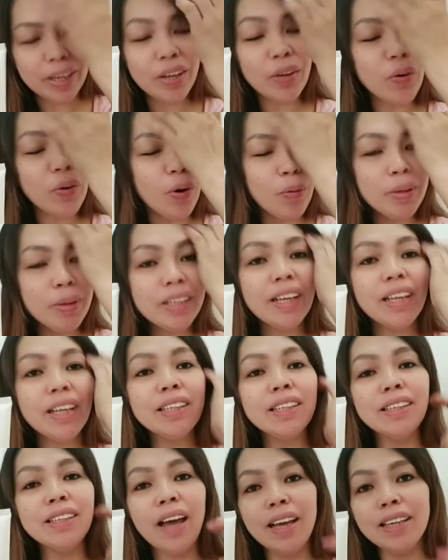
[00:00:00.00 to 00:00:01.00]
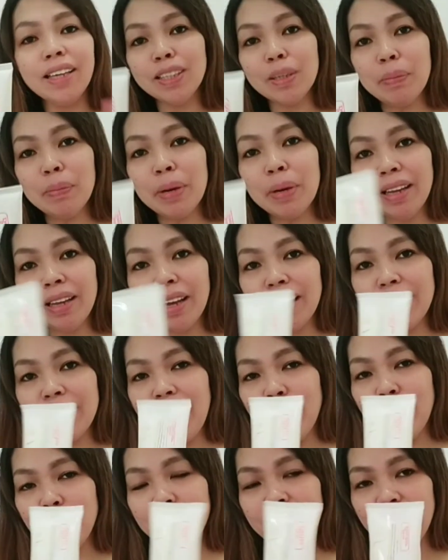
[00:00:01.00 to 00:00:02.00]
Comment ka guys sa mga
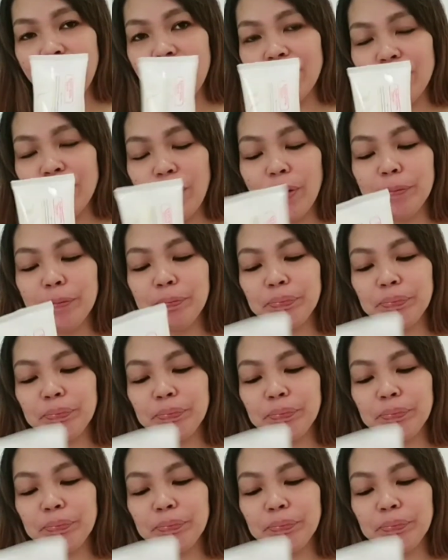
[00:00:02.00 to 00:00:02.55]
nakagamit na dito